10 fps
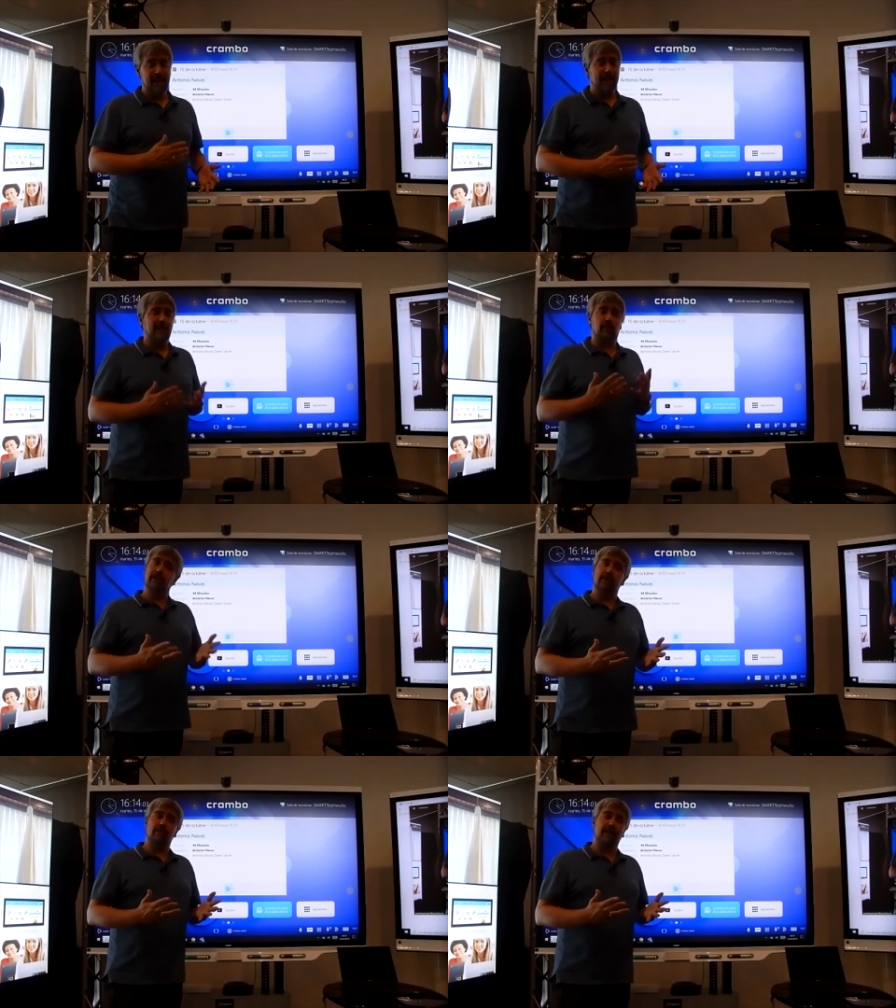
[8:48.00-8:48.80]
¿Esto qué
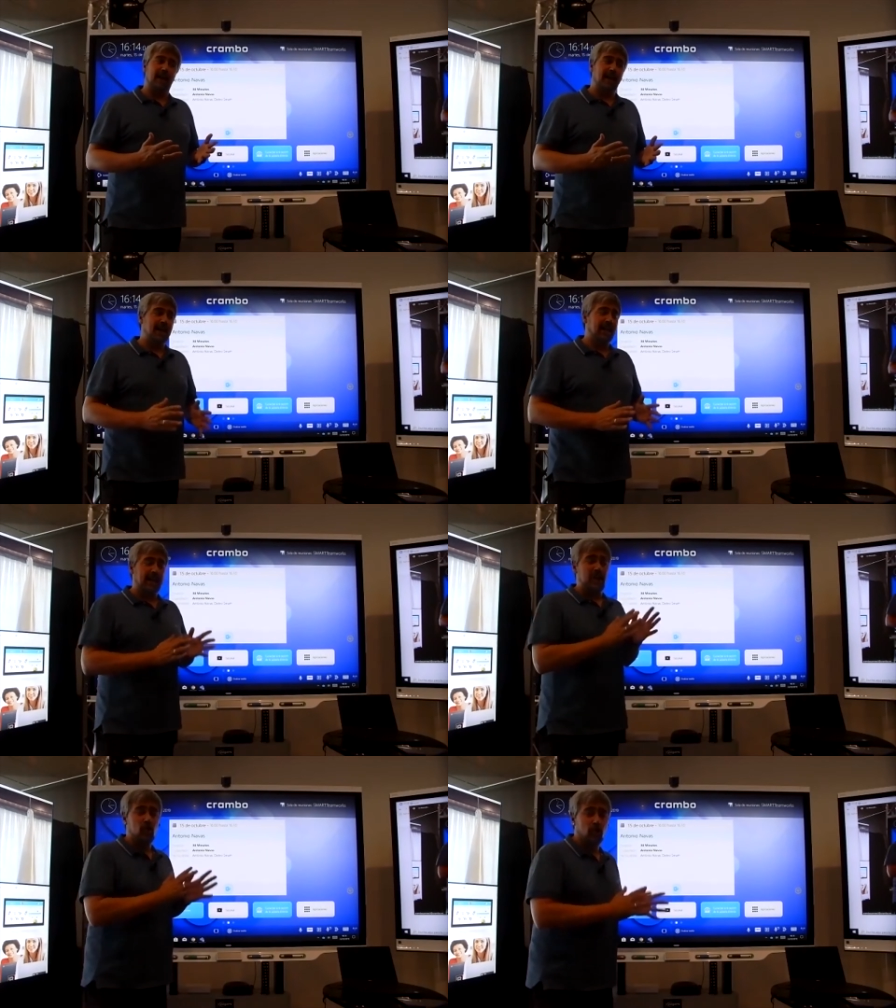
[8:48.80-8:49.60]
significa?
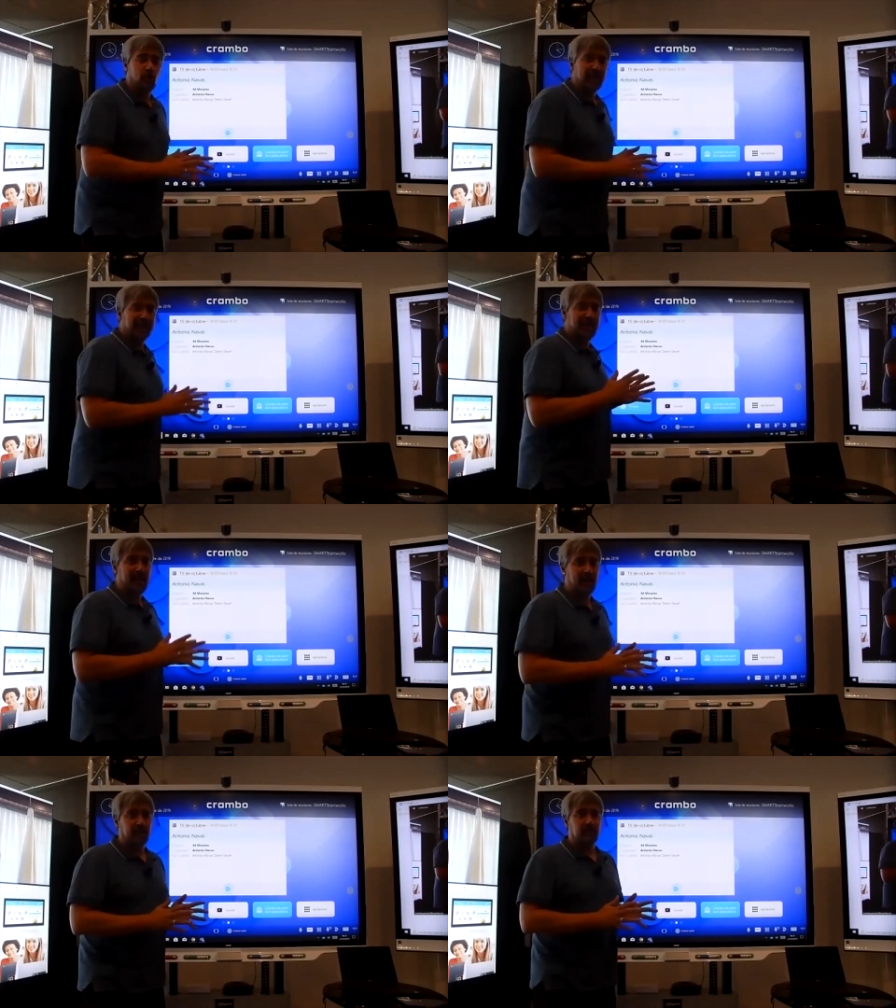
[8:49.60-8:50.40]
Que no voy a
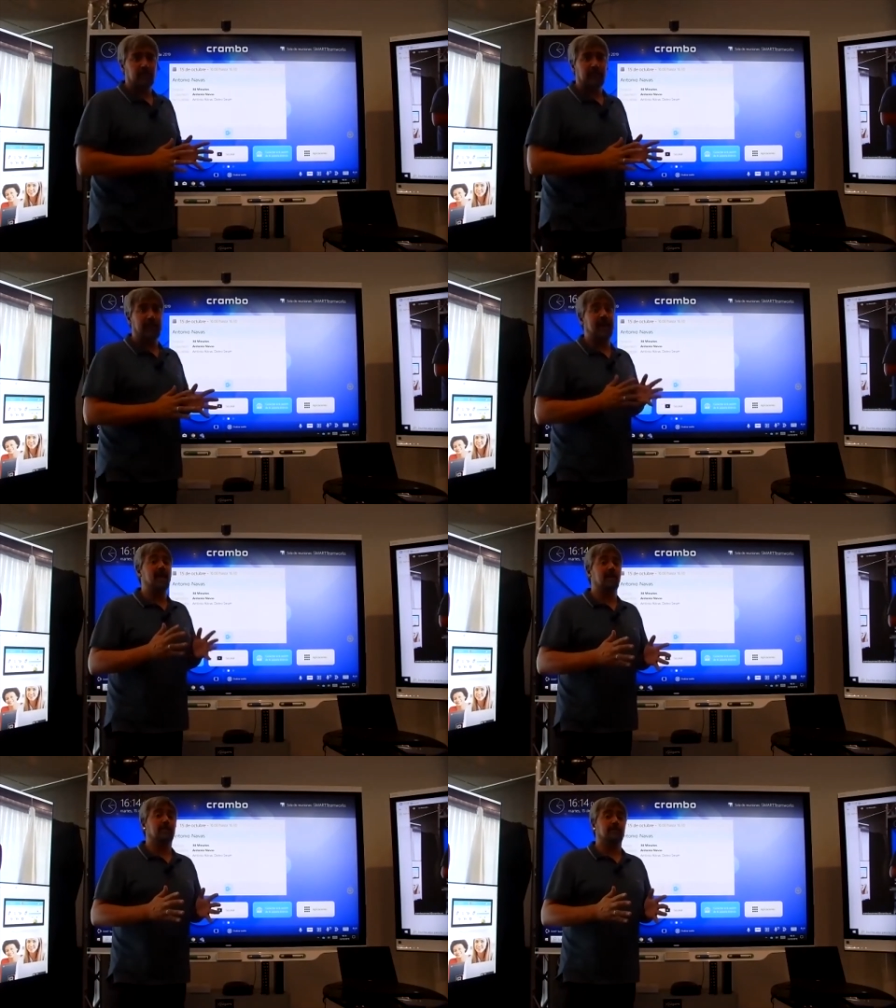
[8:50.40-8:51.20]
tener
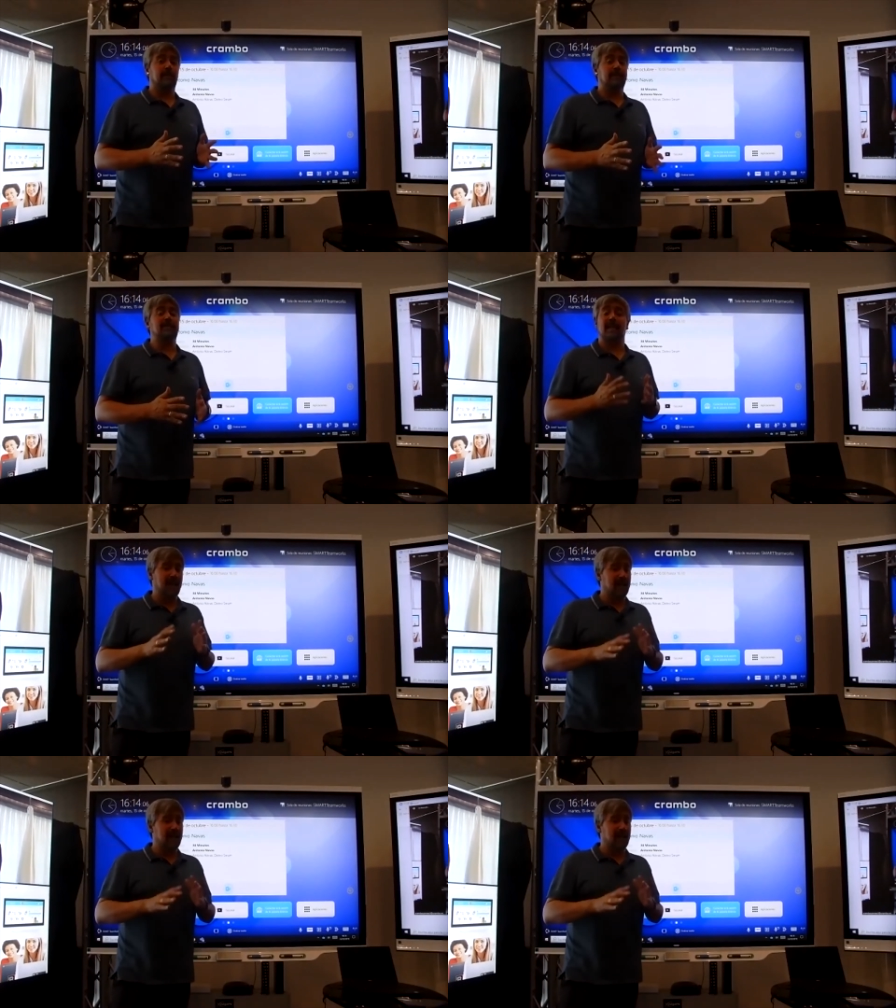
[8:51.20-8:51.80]
que instalar